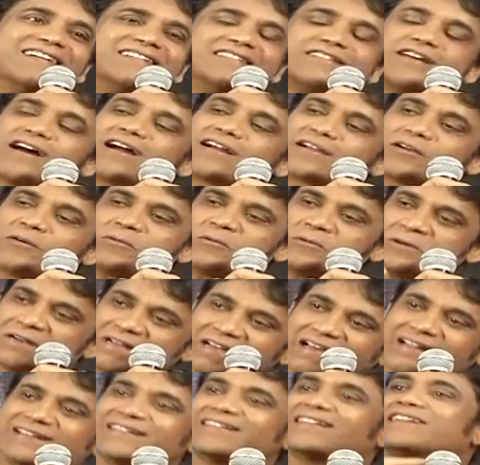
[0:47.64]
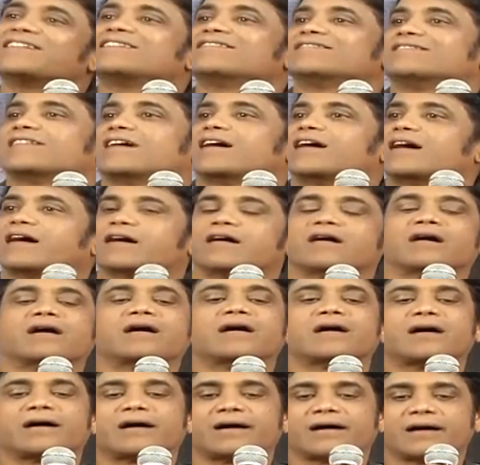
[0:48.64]
సో అక్కడ ఉంటే అందరూ
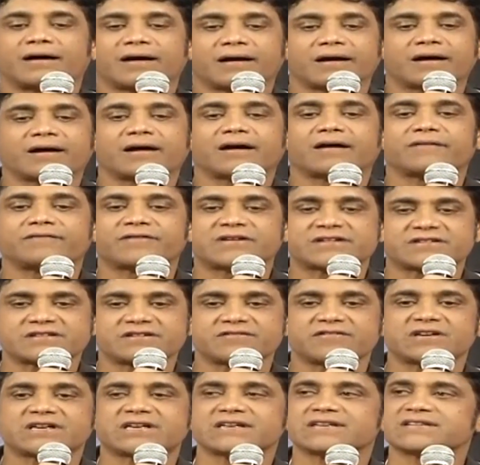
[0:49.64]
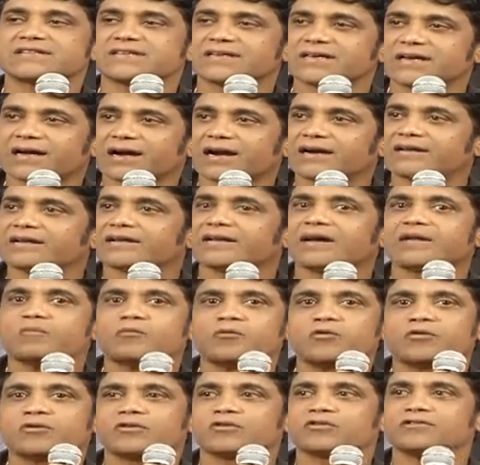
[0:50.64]
ఆ ఫెస్టివిటీస్కి ఆటికి ఆ
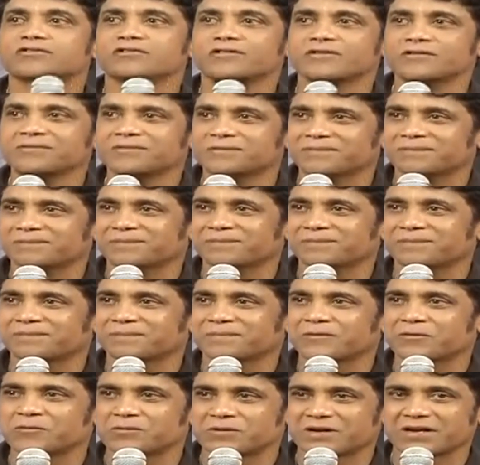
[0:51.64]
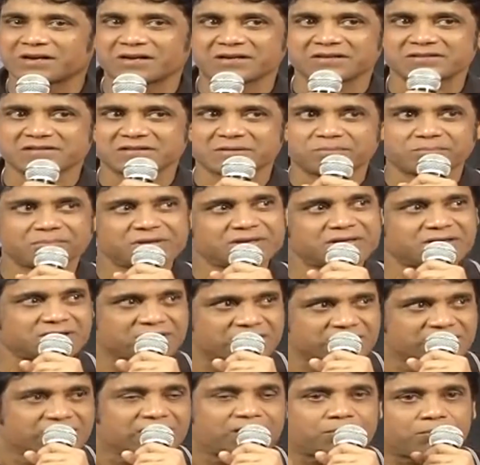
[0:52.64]
మూడు రోజులు ఉంటారని చెప్పి
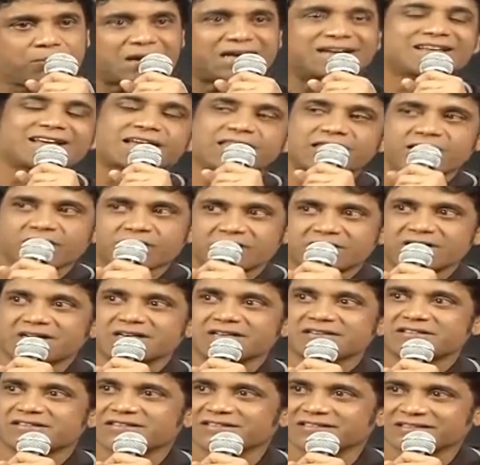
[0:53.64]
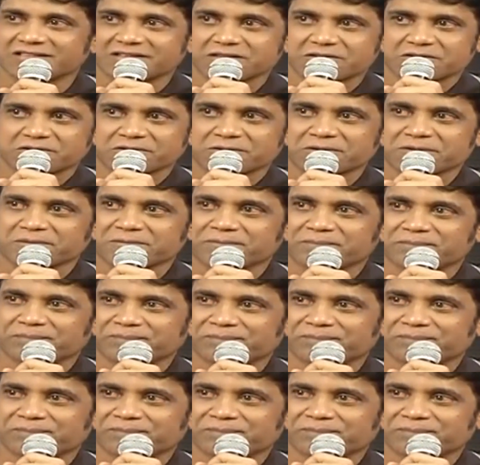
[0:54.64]
బయటకు వెళ్దామని డెసిషన్ తీసుకున్నాం